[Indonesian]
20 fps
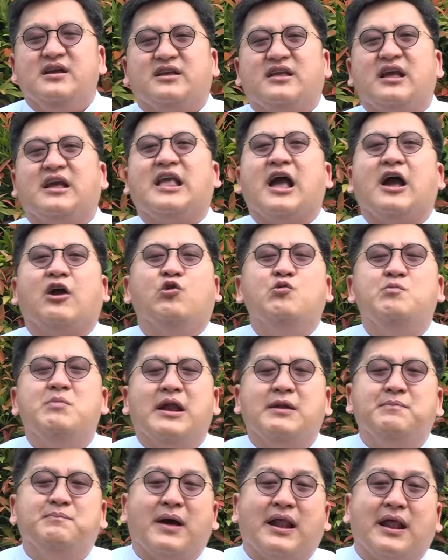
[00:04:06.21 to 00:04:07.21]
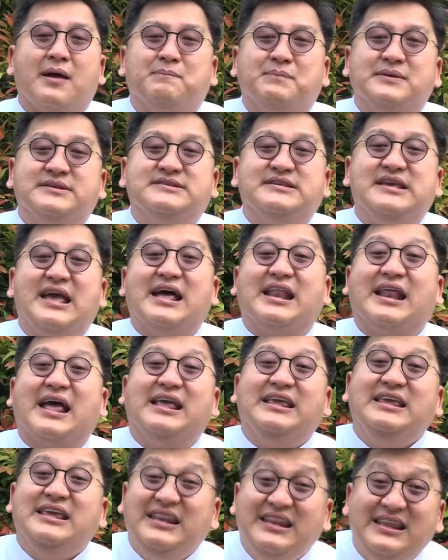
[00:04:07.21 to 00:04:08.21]
Kegaguman para
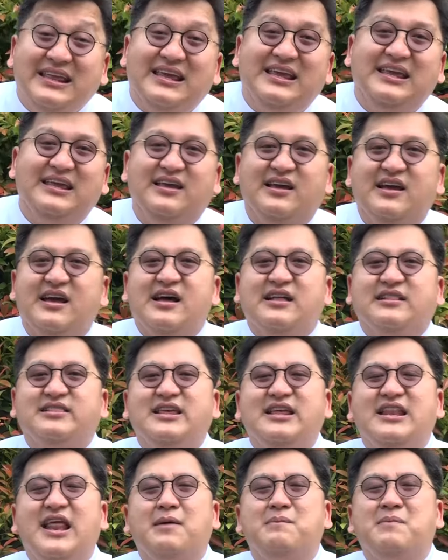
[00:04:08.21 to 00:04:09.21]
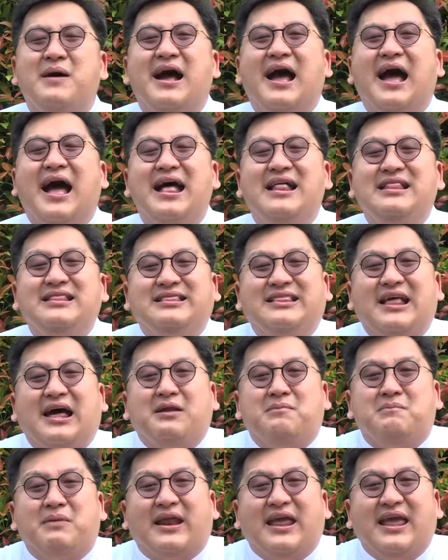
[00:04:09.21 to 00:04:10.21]
peziarah ini tidak
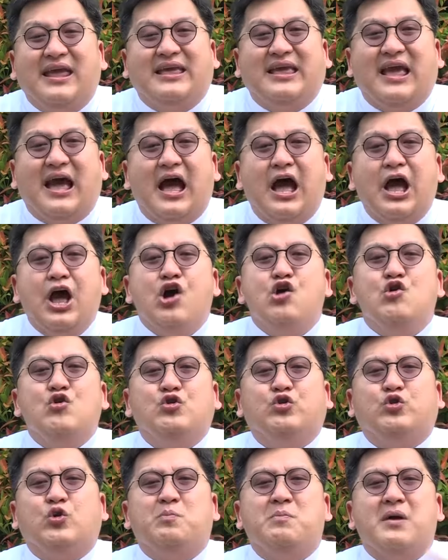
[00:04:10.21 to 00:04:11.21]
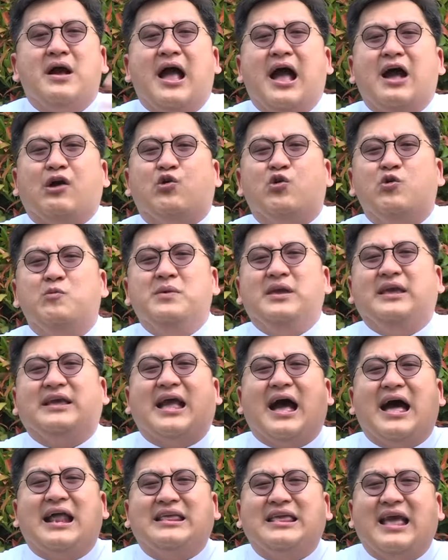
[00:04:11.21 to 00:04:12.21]
menghantar mereka untuk mengagumi
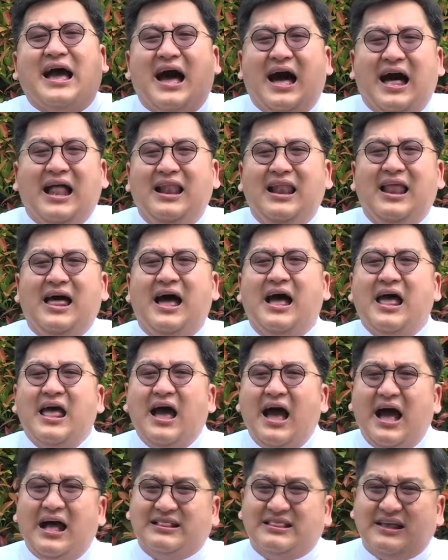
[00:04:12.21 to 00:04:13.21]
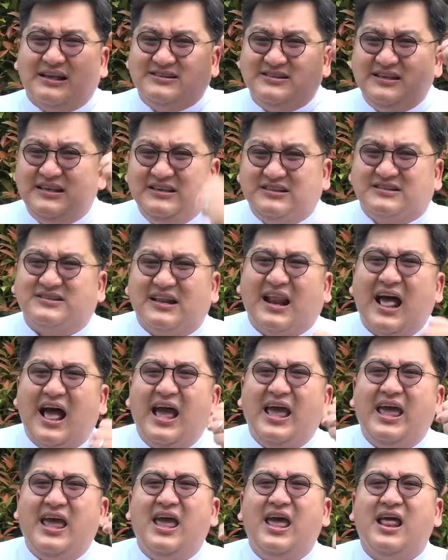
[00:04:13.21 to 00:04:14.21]
karya Allah atas
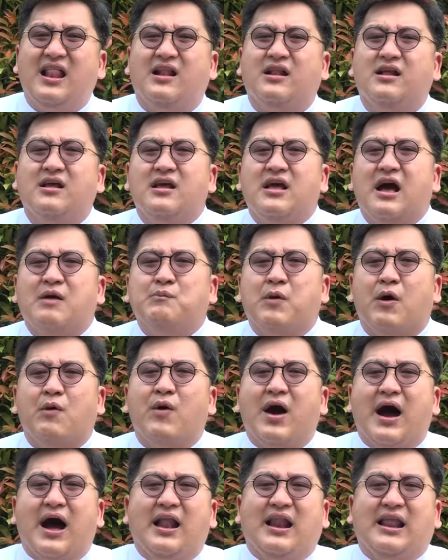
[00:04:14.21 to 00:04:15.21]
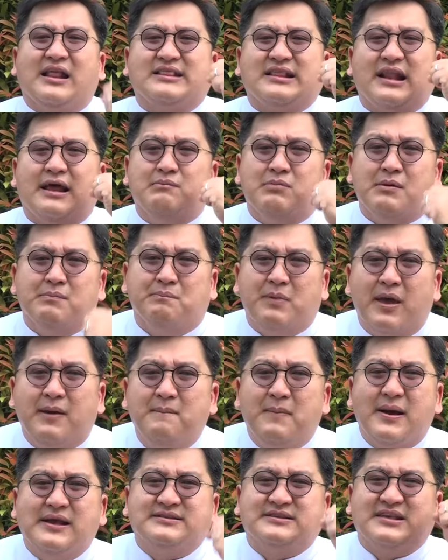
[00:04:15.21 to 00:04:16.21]
Israel bahwa Allah telah
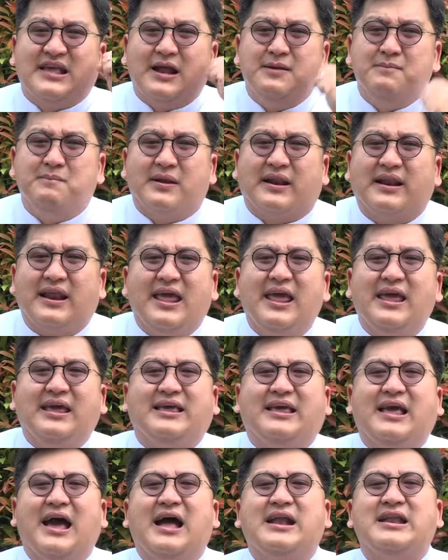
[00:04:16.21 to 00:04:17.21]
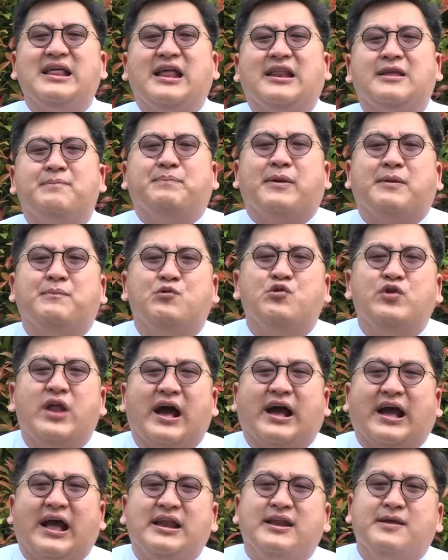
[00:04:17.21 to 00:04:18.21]
membebaskan mereka dari
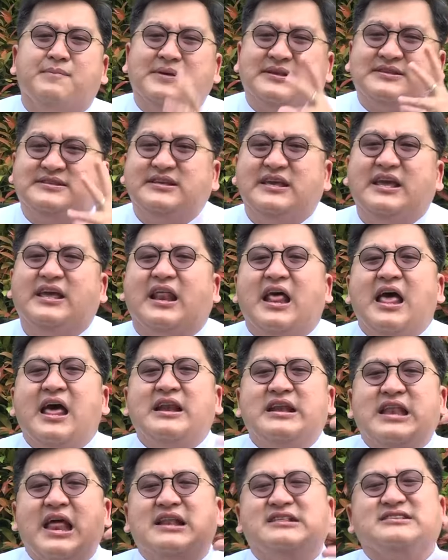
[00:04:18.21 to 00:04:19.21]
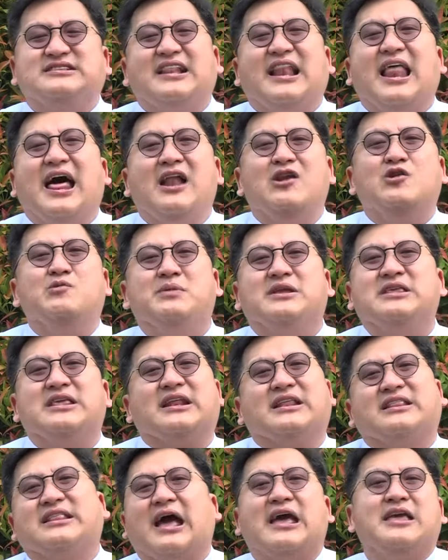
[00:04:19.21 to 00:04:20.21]
perbudakan di Mesir dan selalu
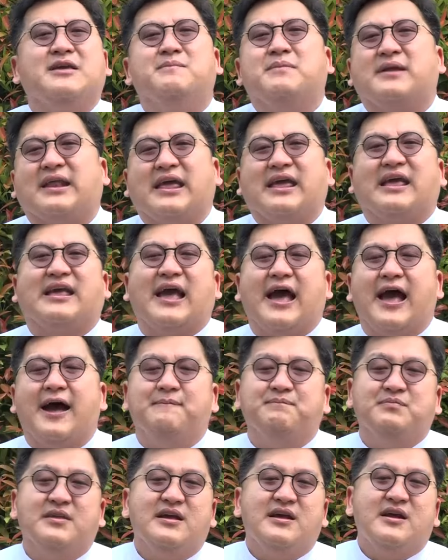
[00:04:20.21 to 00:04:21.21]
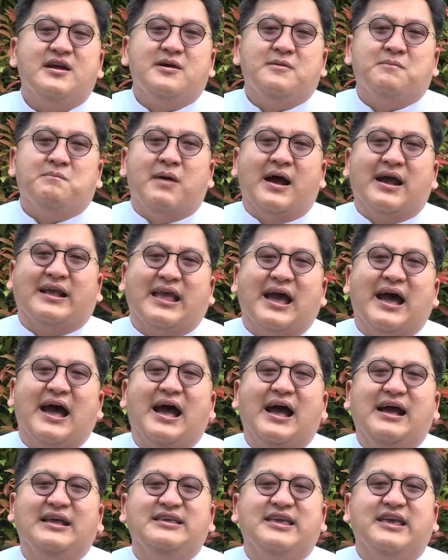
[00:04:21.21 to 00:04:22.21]
menyertai mereka.
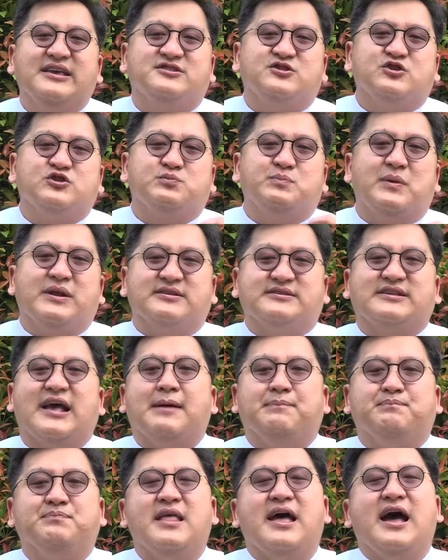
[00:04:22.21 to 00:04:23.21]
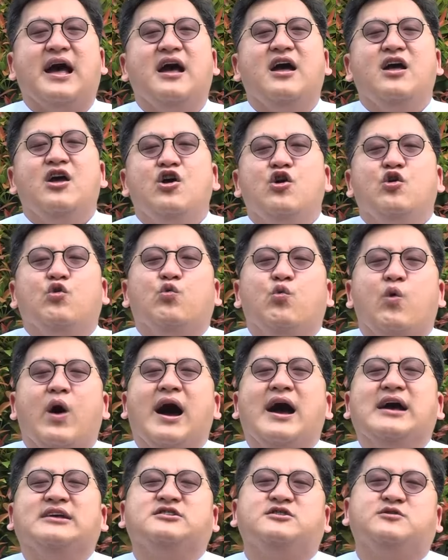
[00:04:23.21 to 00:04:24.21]
Maka Yesus bersabda,
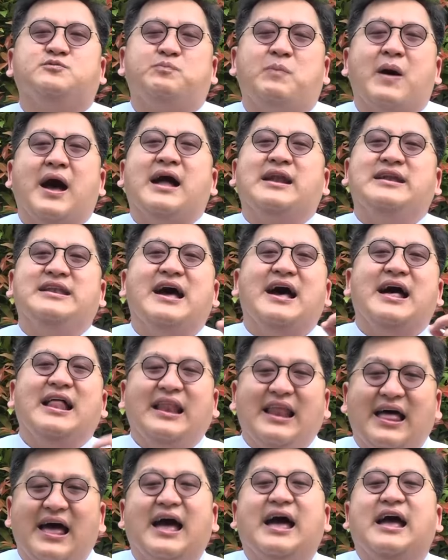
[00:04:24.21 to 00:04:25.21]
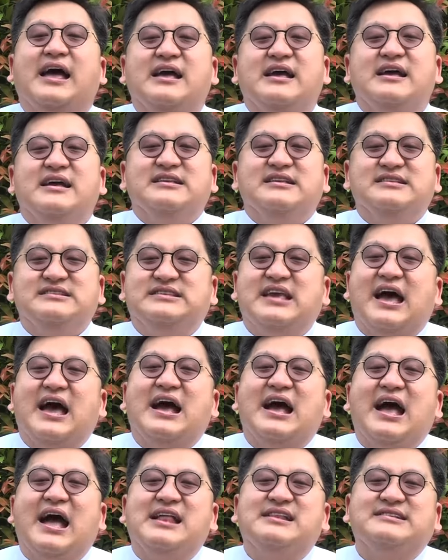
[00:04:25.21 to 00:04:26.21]
"Waspadalah,
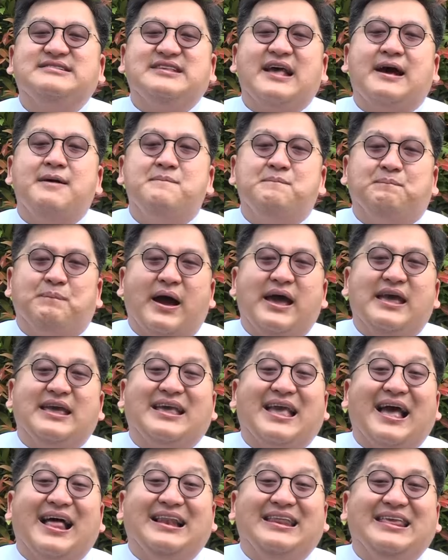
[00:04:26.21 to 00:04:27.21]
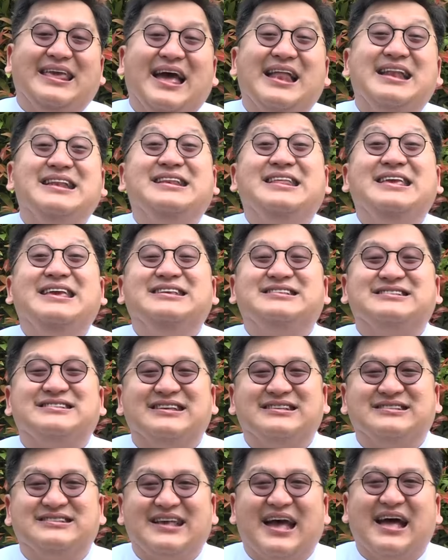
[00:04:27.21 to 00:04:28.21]
jangan sampai kalian
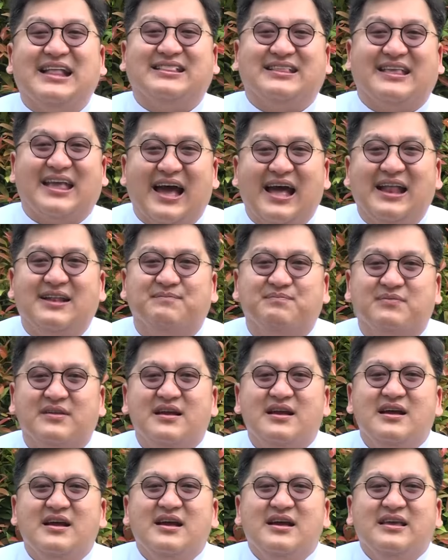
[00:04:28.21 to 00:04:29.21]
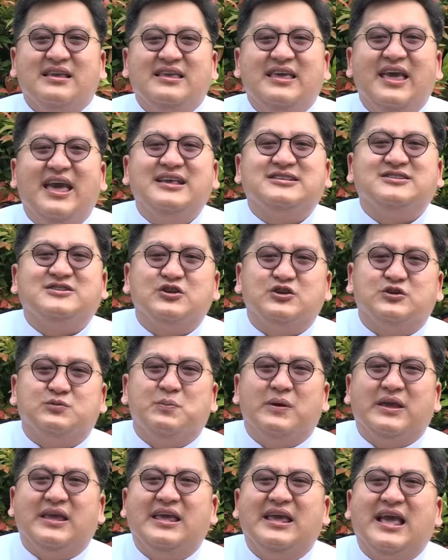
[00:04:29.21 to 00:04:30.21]
disesatkan." Yesus
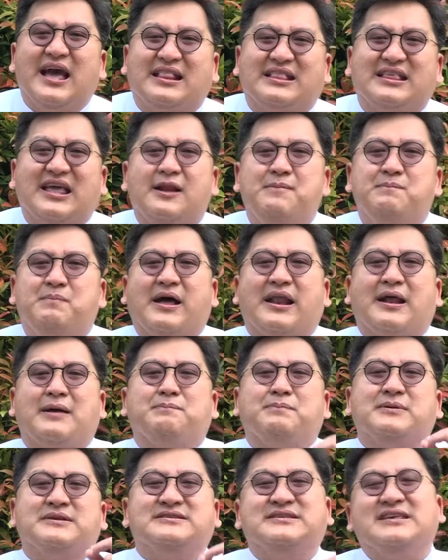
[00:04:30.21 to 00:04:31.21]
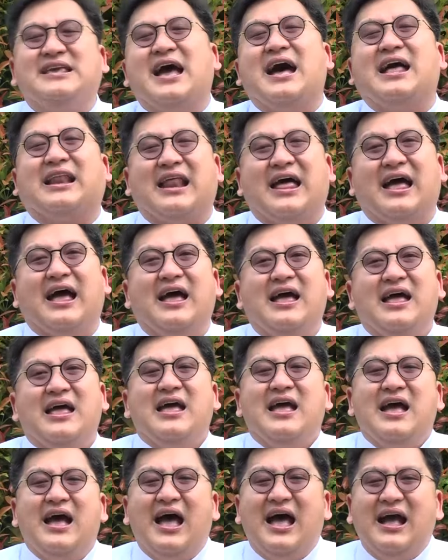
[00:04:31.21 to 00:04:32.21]
mengingatkan para peziarah
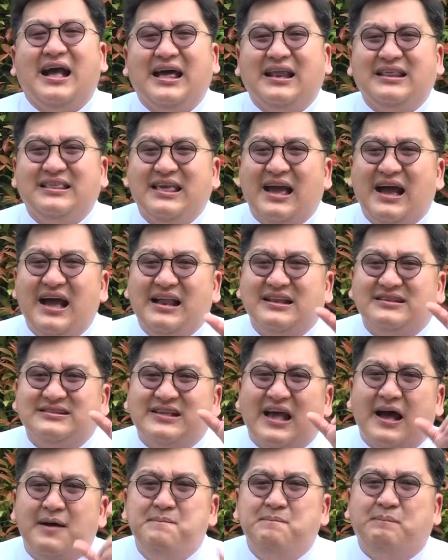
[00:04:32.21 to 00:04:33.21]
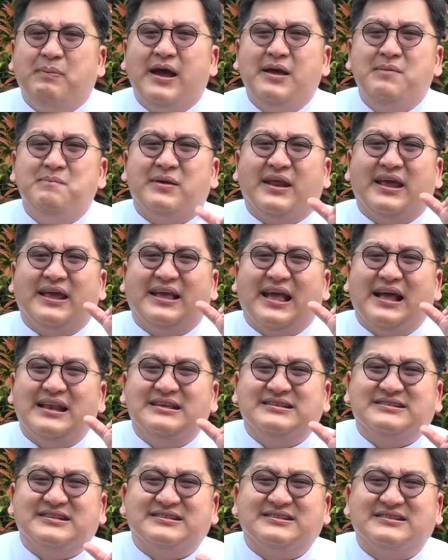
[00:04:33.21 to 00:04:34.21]
agar jangan sampai mereka
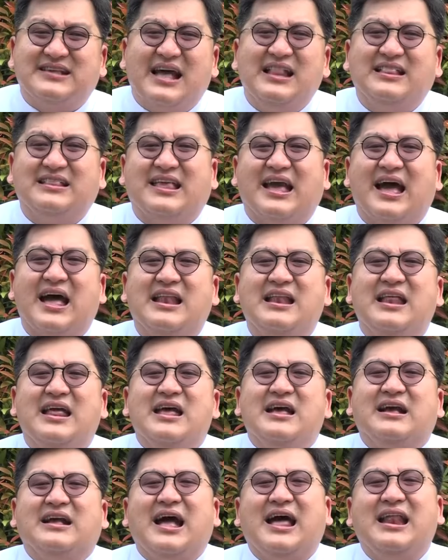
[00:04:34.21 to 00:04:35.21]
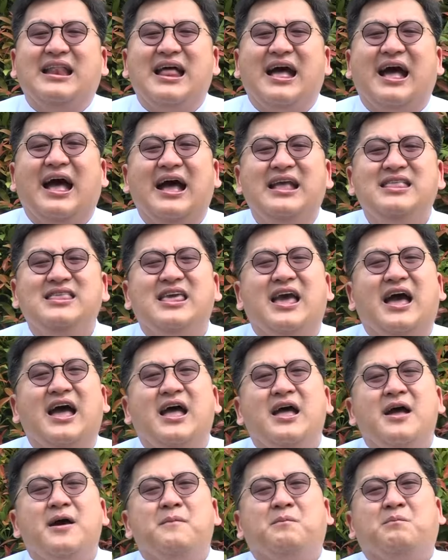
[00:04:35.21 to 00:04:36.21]
disesatkan karena hanya
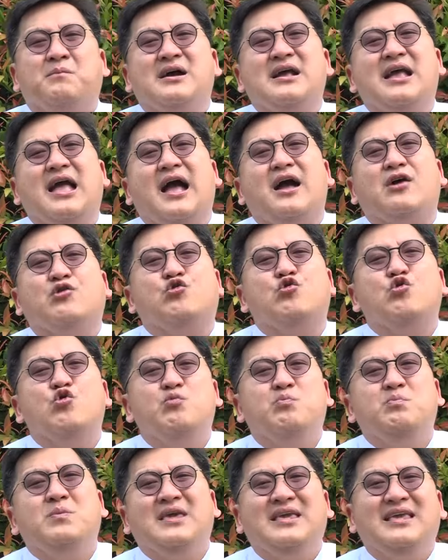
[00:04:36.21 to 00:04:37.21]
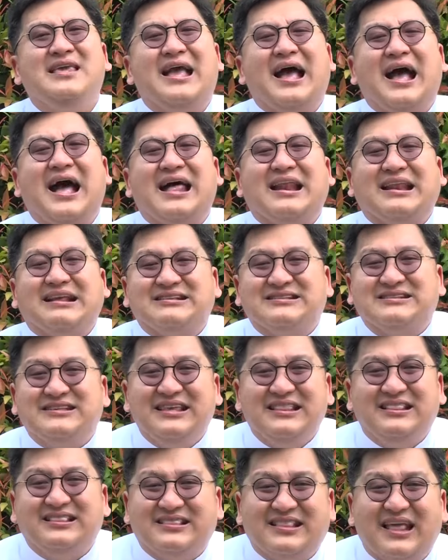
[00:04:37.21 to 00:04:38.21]
mengagumi
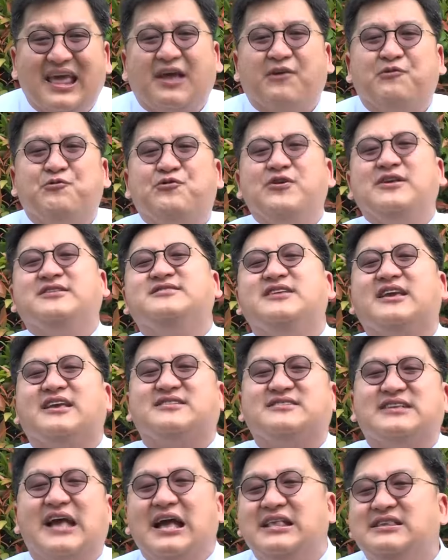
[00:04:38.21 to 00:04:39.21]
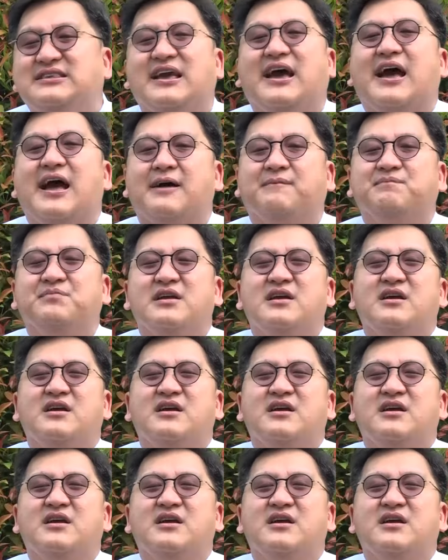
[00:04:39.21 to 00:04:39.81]
arsitek fisik saja.